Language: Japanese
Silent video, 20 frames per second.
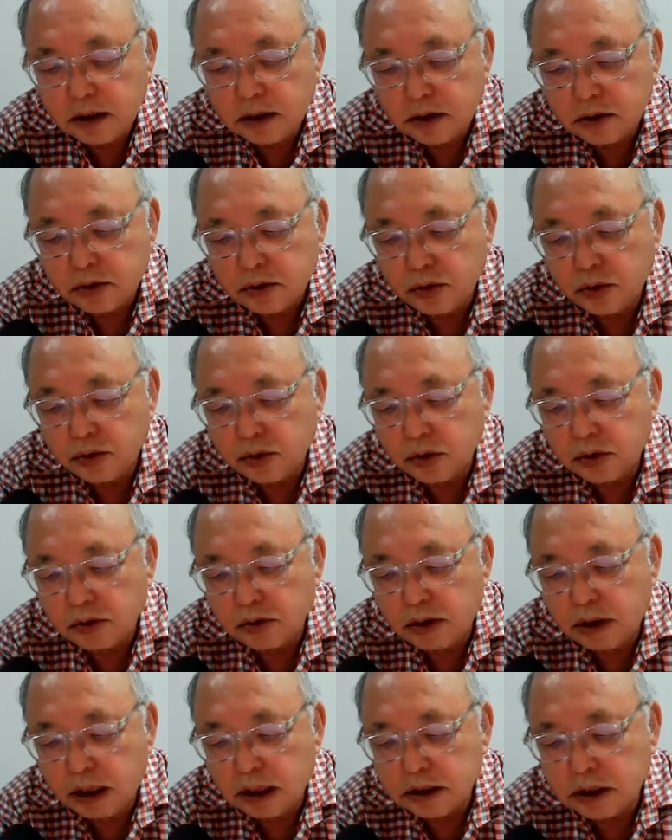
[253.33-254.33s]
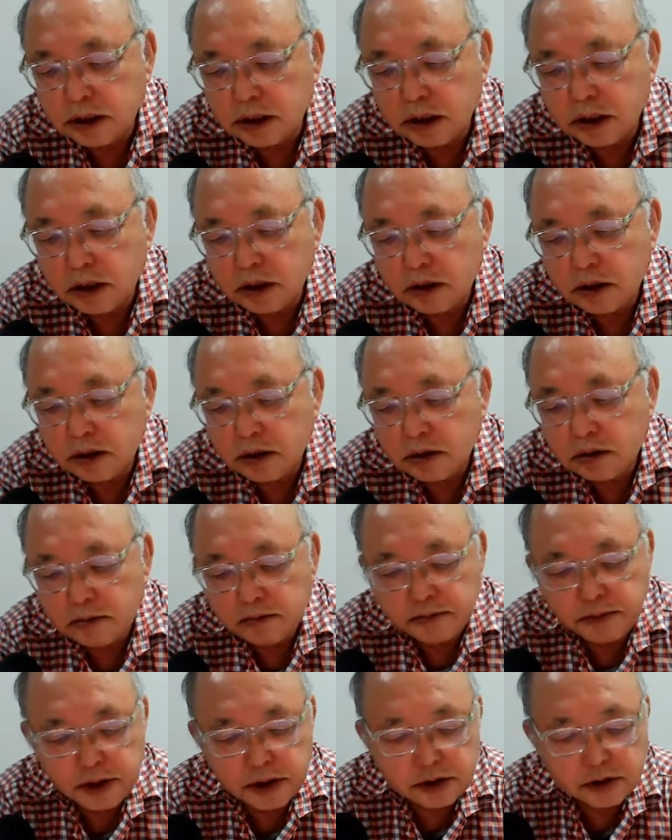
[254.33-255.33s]
当局は慌てて
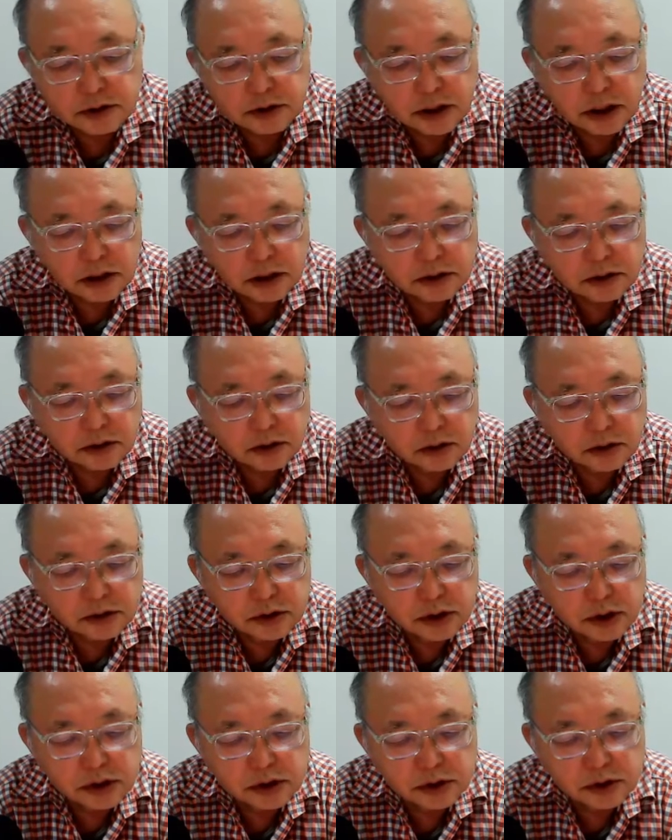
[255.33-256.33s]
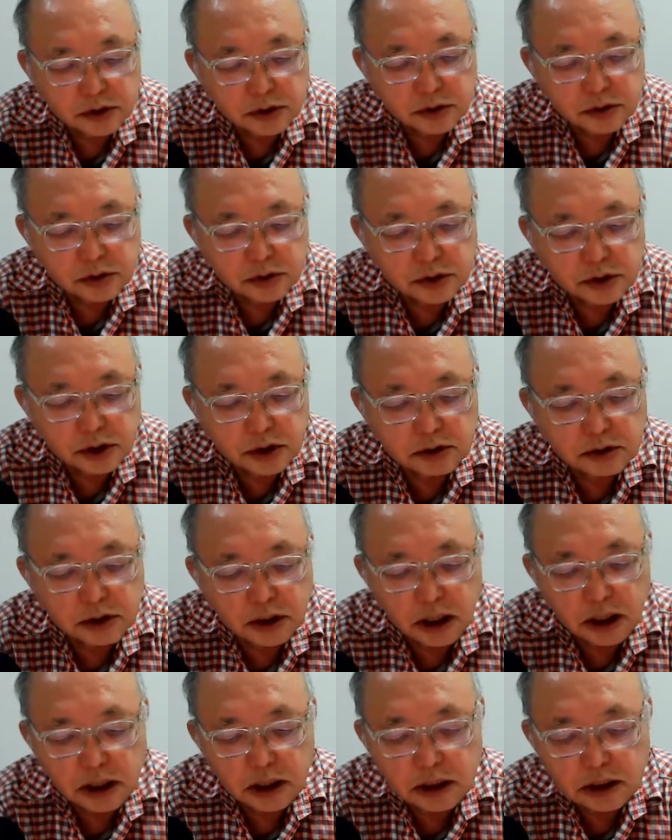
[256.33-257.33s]
ビッグテックを規制しようとしているが
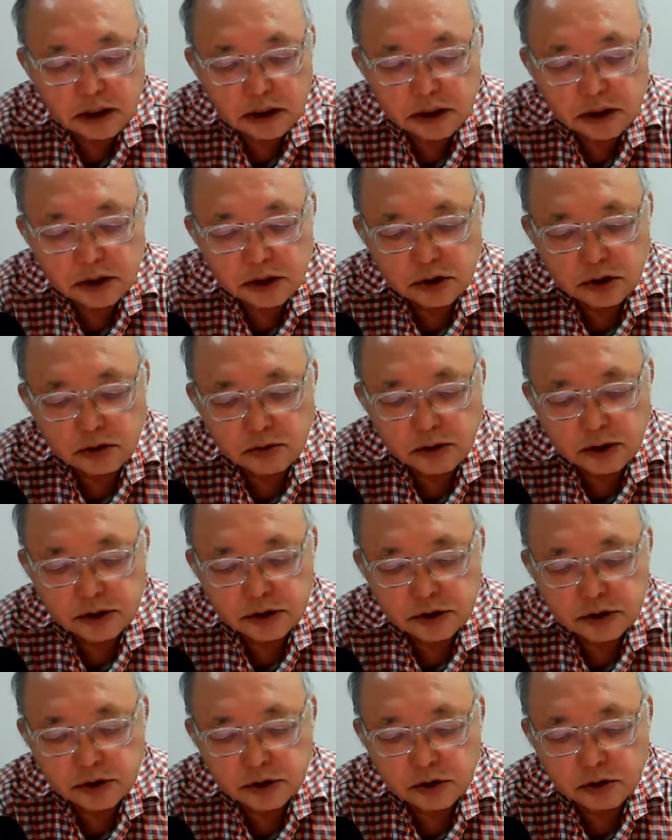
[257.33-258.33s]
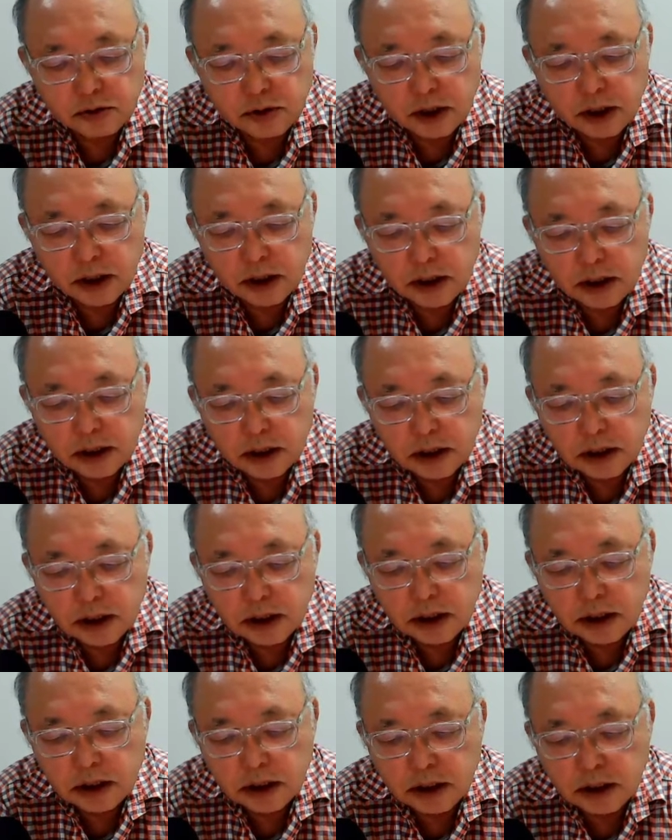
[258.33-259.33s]
e コマース市場は
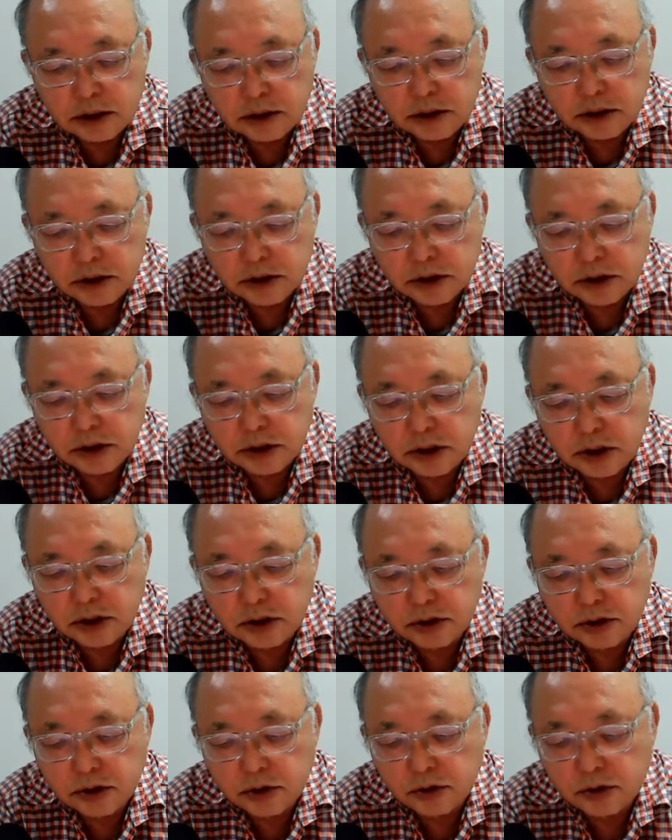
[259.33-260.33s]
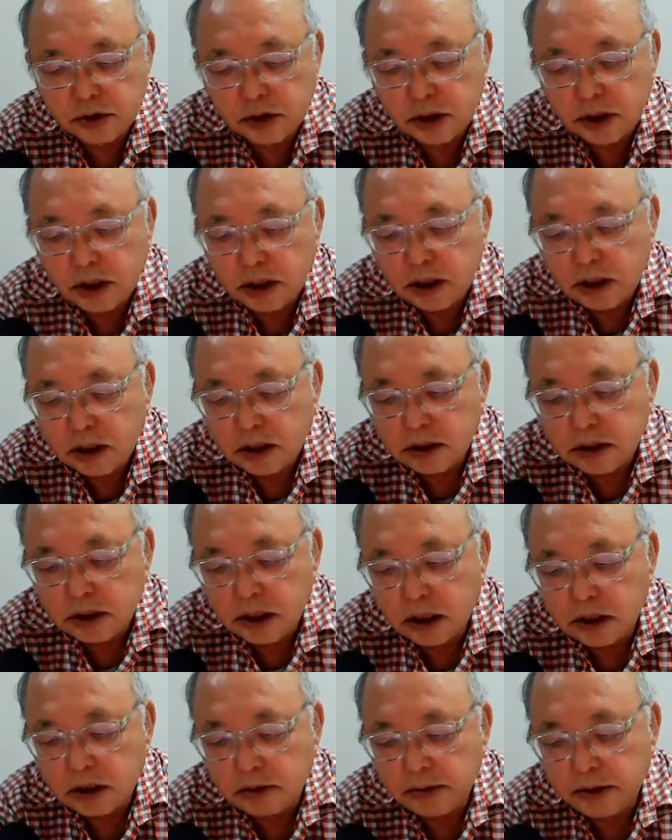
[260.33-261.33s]
彼らが認識している以上に
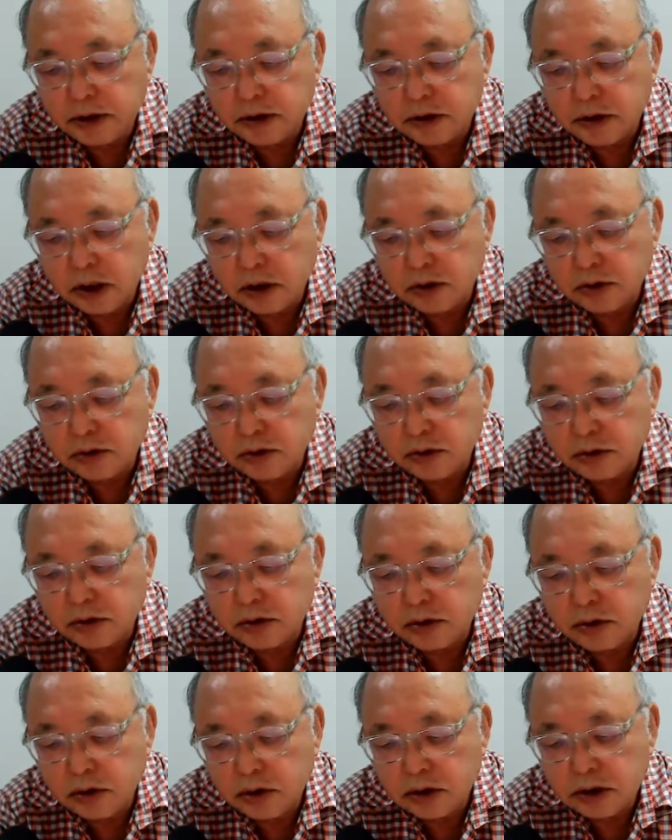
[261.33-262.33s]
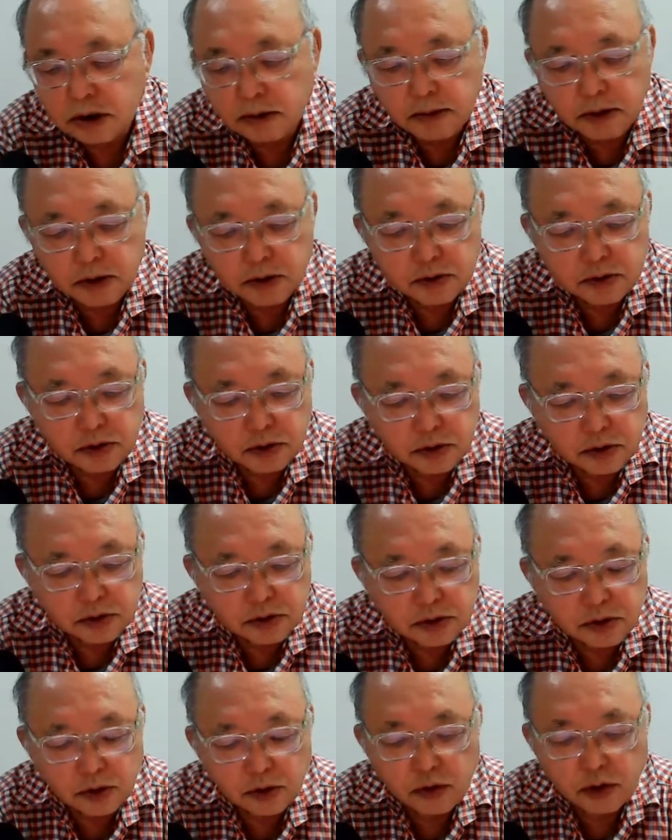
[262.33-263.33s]
ダイナミックだという山ほどの
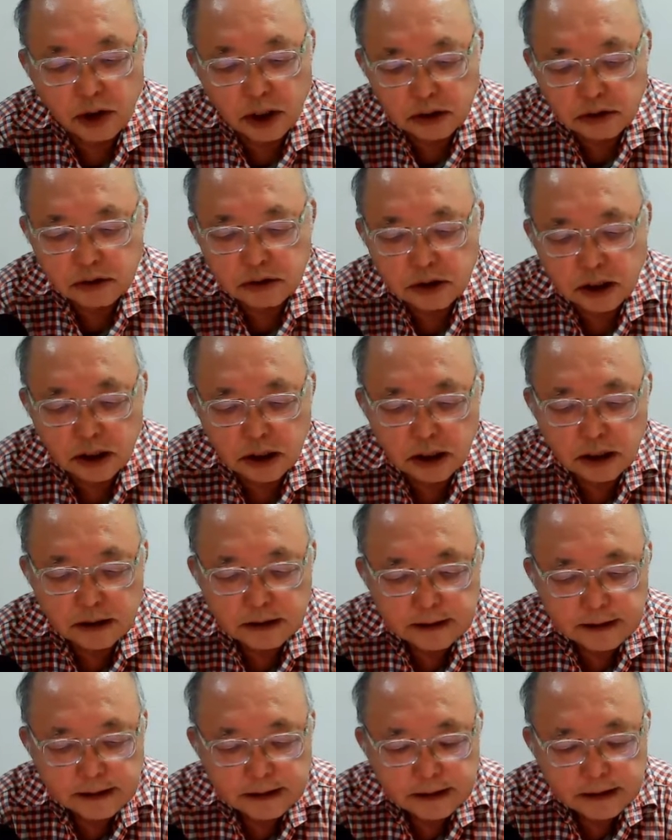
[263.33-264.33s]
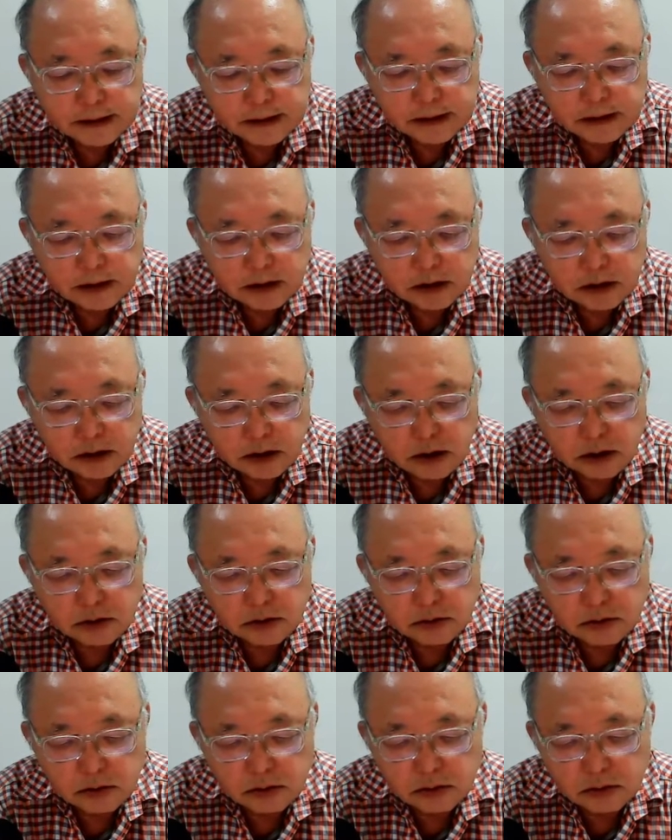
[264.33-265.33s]
証拠があるだからあ
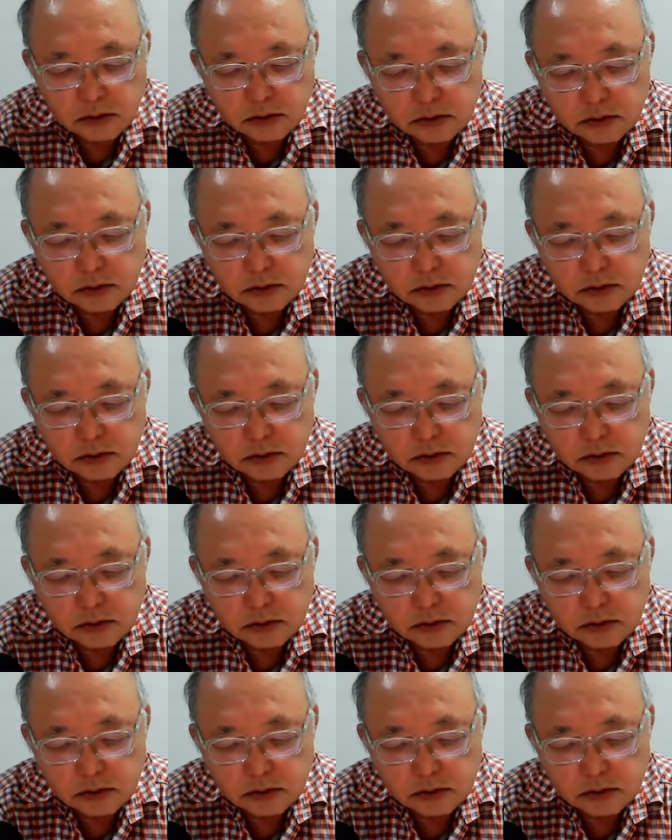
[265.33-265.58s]
の